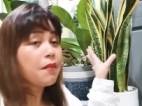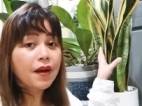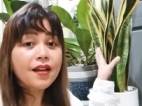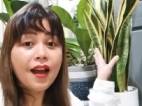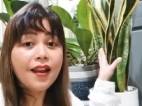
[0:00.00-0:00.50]

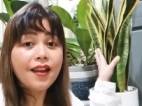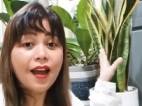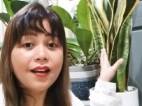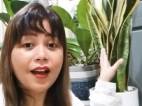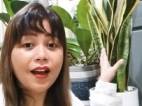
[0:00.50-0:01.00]

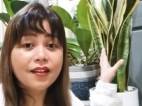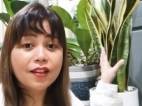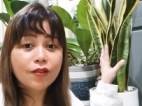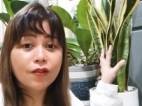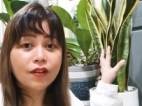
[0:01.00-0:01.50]
pag-aalaga
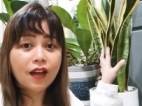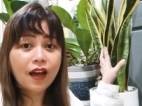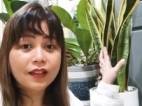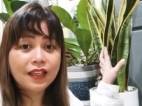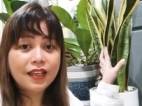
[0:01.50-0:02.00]
nitong
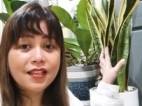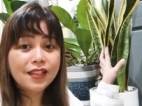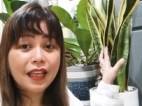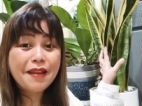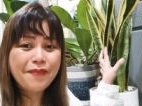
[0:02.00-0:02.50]
ating
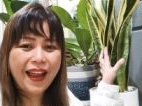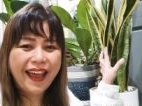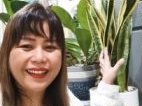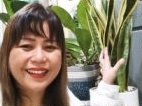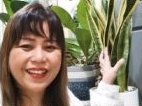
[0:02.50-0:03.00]
snake
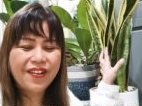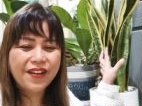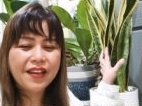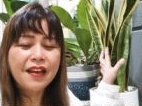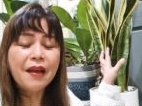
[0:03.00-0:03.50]
plant.
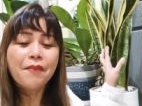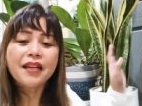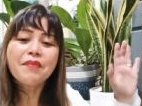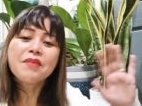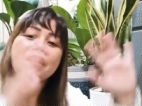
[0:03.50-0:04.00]
Okay?
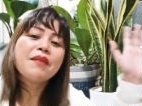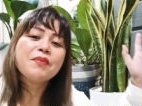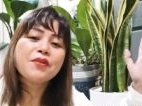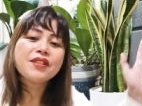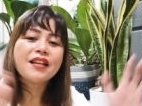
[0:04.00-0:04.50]
Maraming
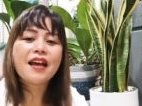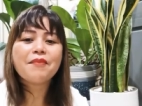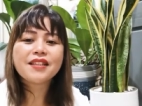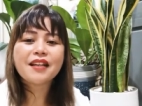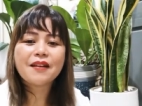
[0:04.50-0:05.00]
maraming pong
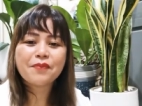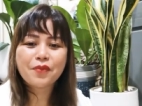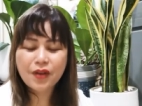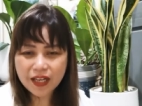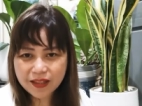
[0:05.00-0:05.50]
salamat. Yan
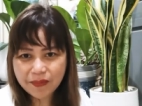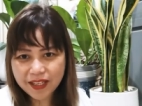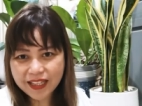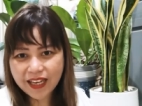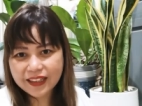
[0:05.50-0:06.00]
po ulit.
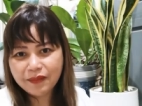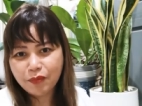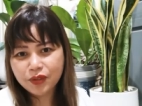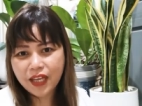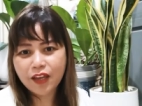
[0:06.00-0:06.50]

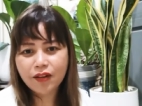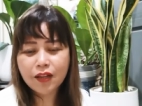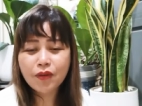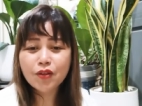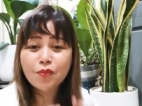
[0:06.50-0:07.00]
Magkita-kita po tayo. Ulit,
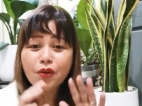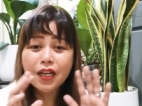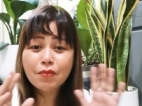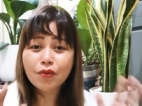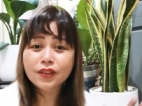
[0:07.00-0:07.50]
huwag niyo pong
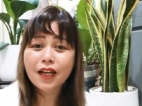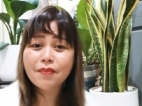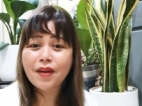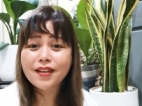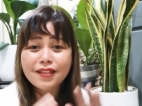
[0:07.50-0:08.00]

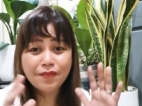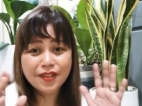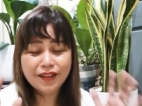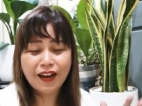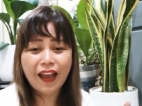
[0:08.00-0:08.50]
kalimutan
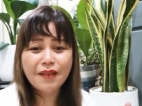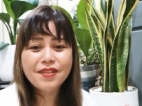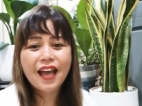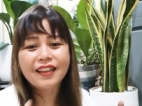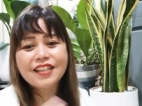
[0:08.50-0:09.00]
mag-subscribe
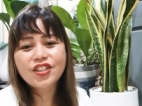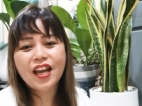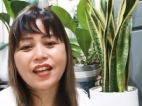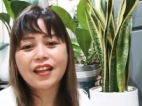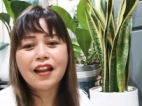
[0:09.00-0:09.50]
sa ating
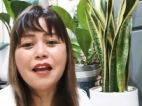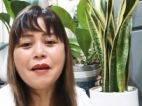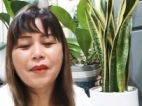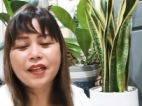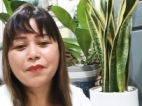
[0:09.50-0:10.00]
channel
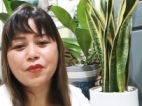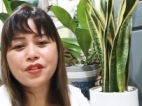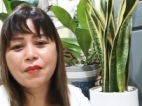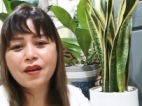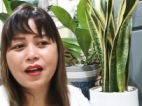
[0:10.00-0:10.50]
para po
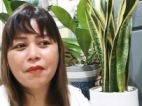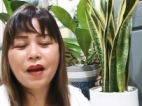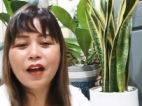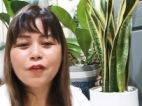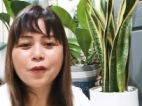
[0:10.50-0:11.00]
sa mga
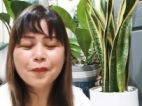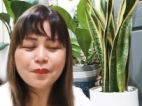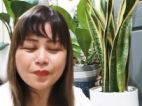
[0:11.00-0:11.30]
bagong